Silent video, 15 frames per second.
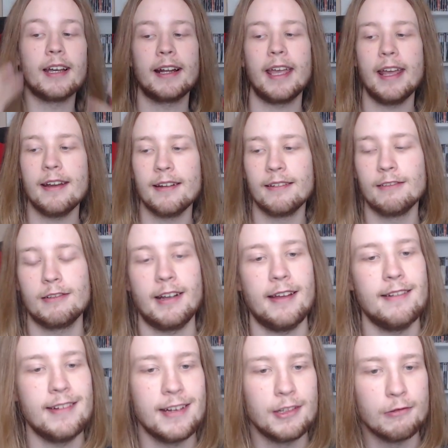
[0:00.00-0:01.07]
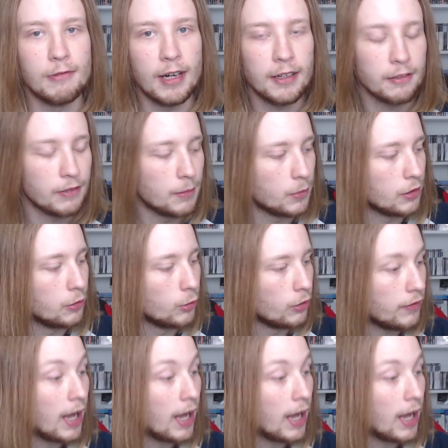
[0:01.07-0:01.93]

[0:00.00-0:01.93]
erkennen, kein Internetzugang, das war ein bisschen doof.